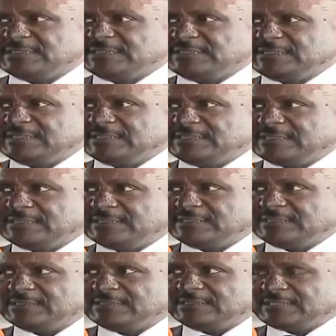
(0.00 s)

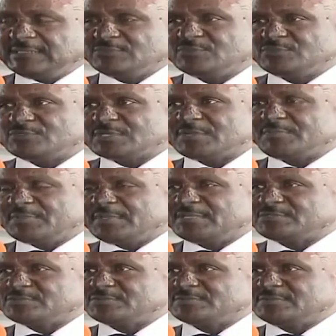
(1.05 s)
E, e, temos os campeonatos